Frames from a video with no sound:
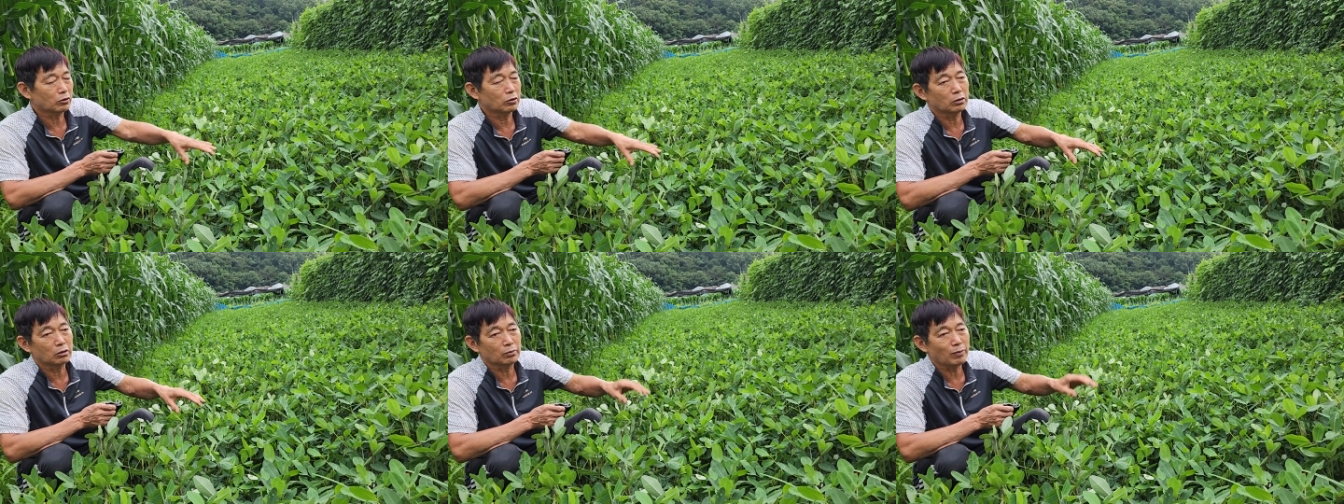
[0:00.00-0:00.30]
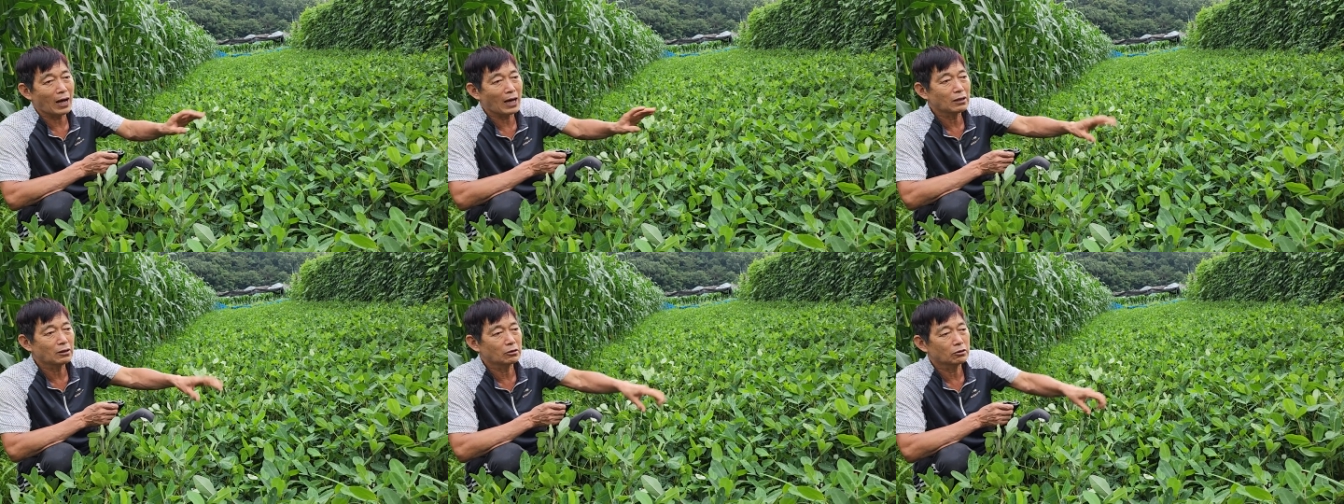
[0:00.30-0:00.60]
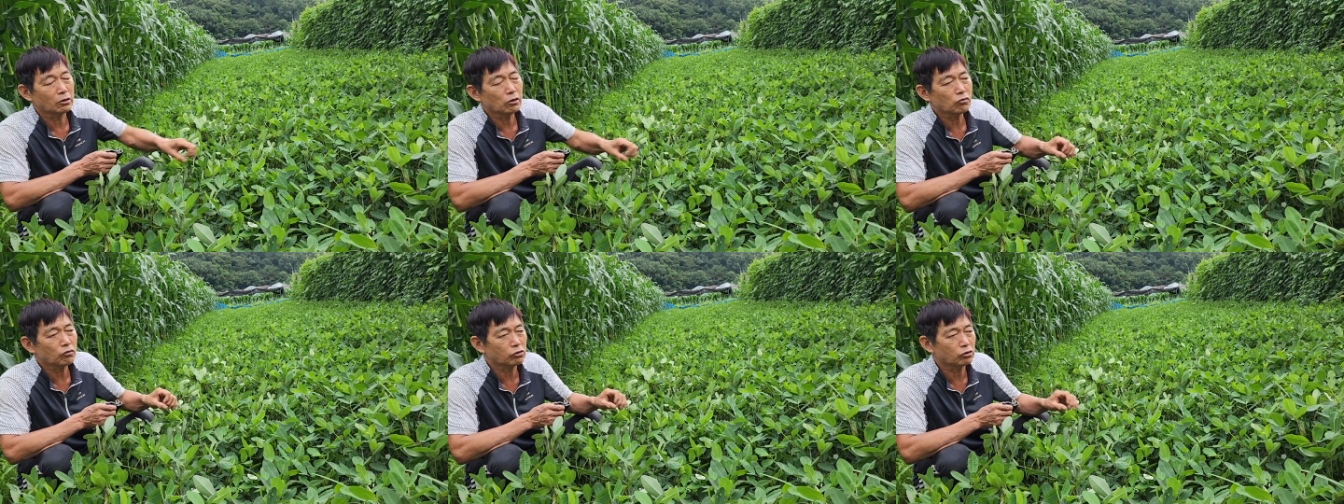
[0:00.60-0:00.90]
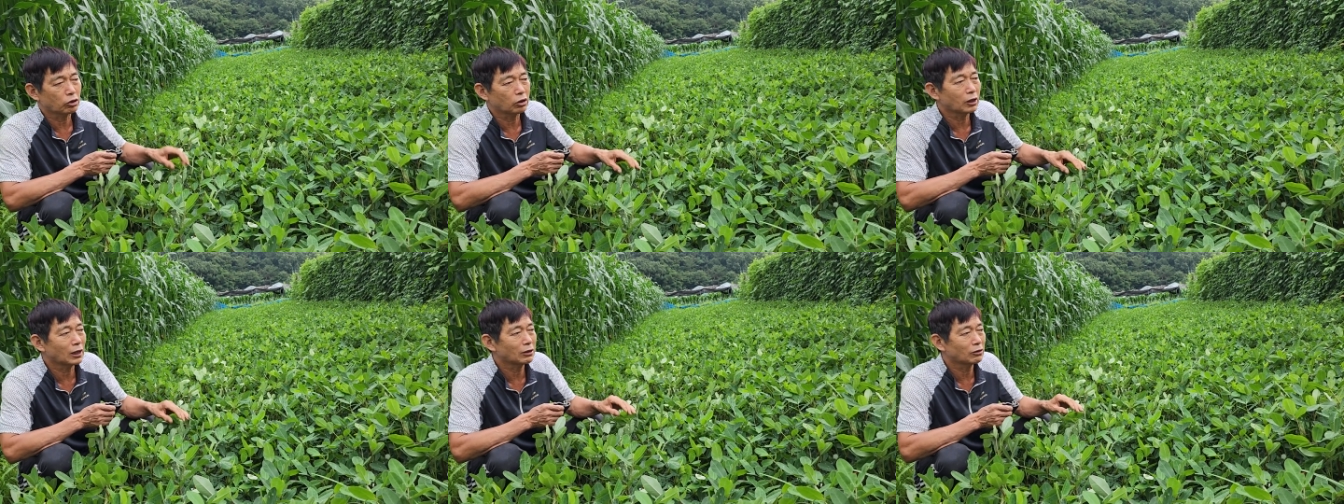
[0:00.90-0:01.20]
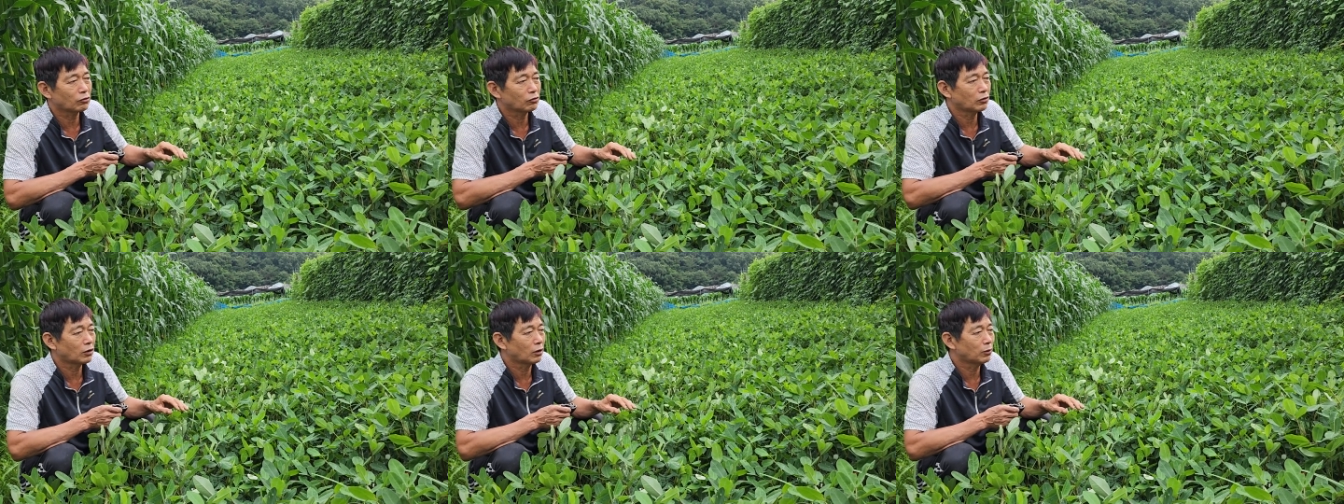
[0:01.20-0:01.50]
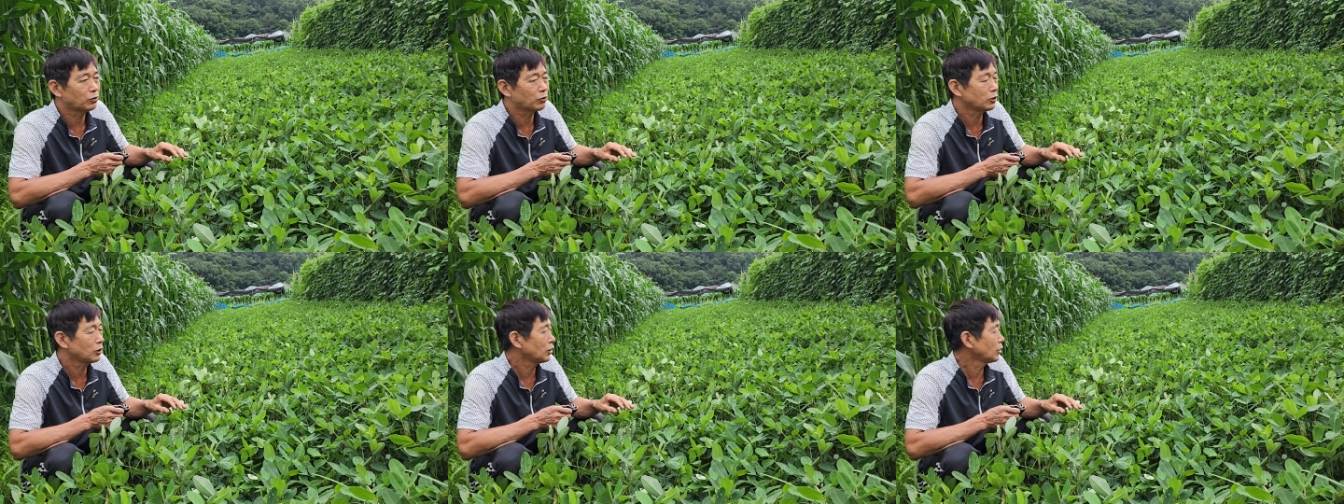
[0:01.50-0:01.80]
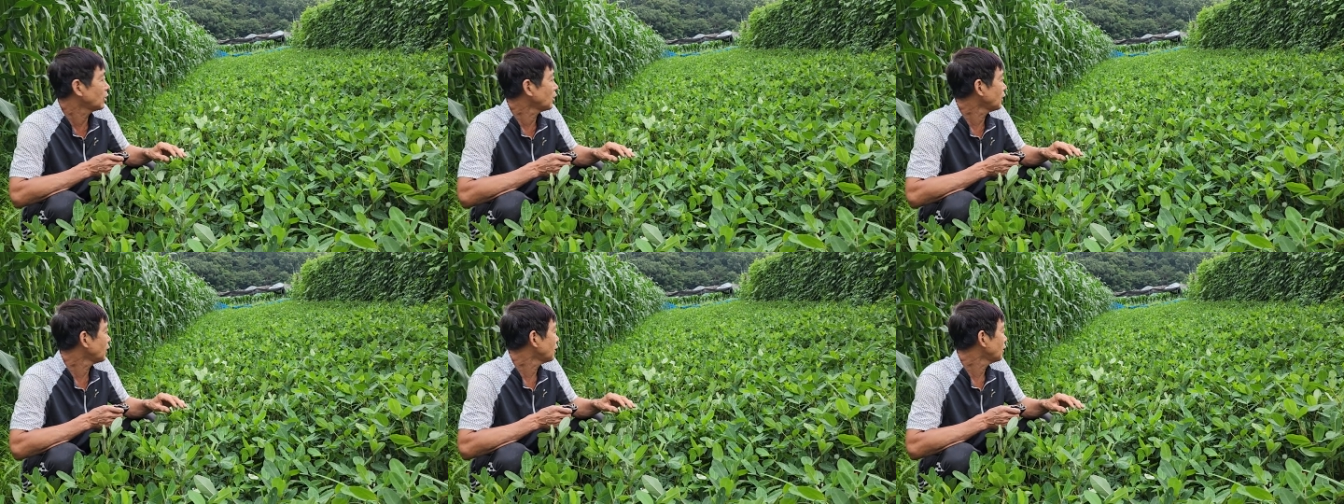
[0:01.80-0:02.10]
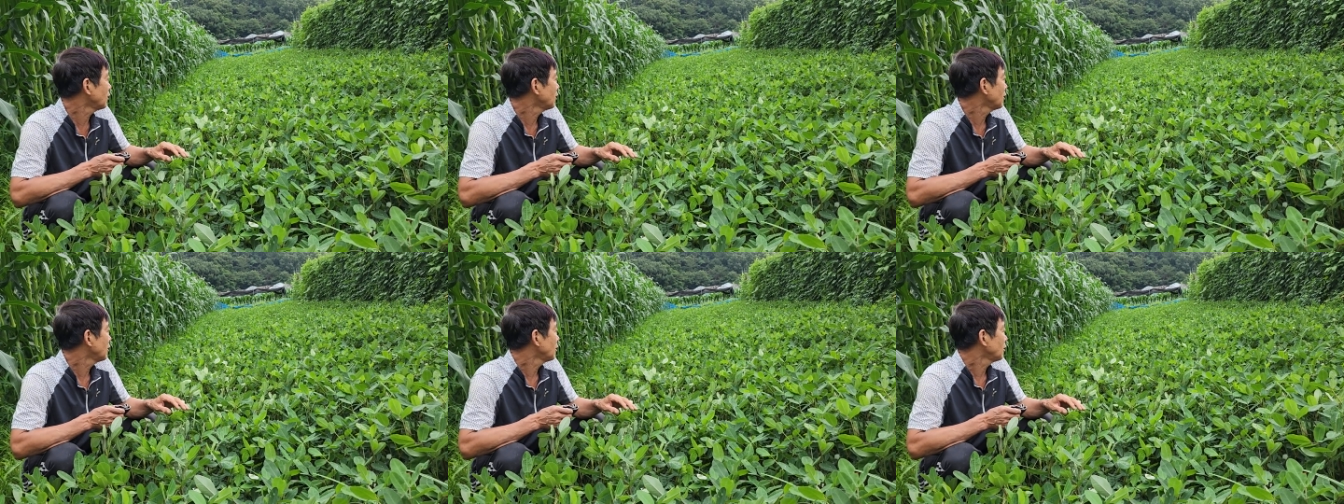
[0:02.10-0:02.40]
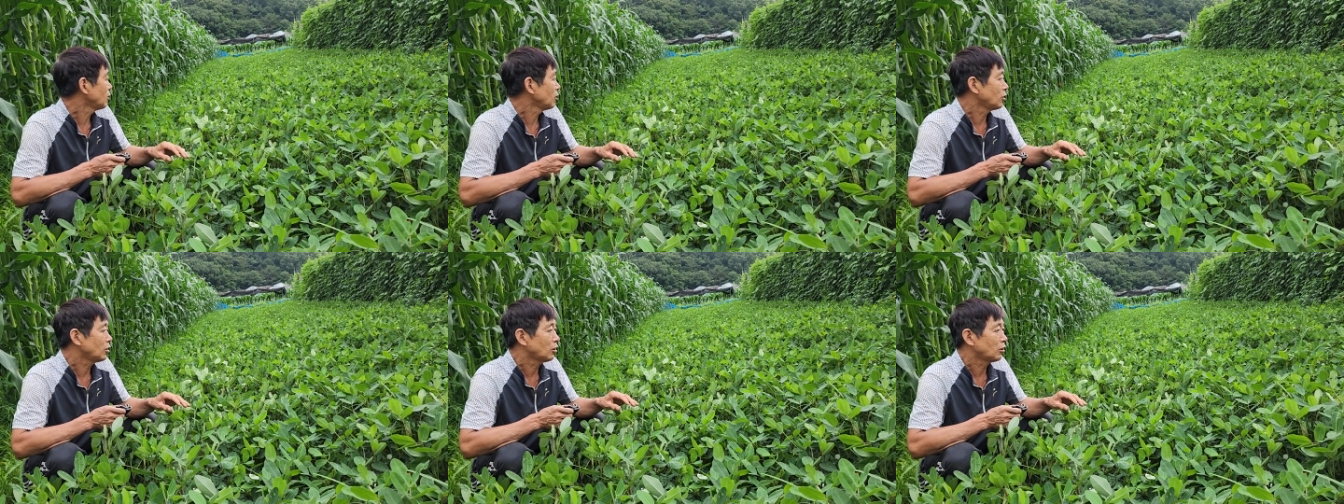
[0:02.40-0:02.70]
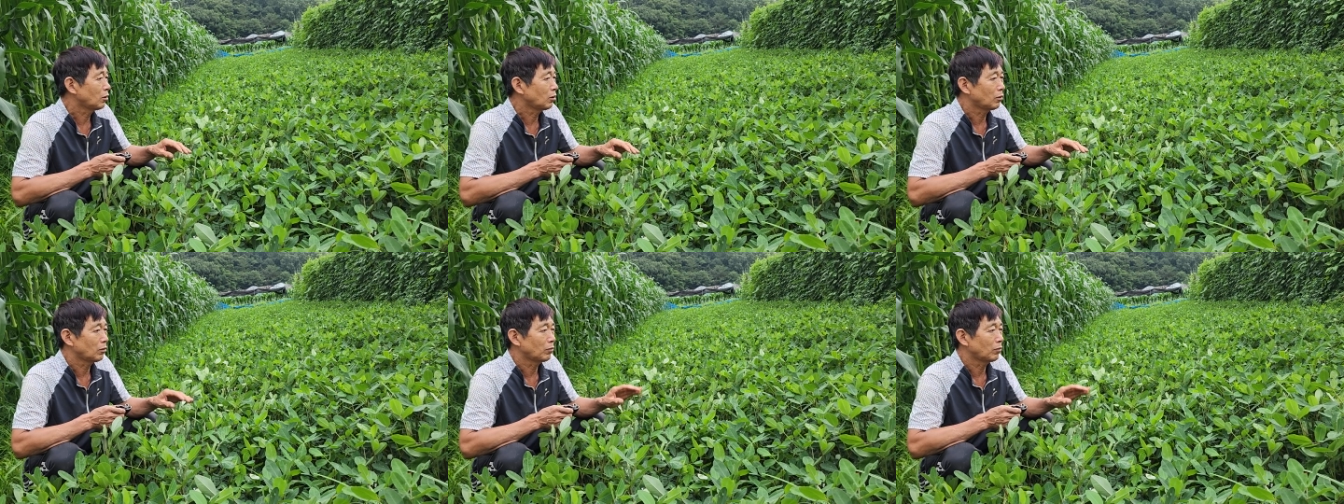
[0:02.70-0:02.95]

그 망을 뚫고 들어갈 수가 없으니까 이제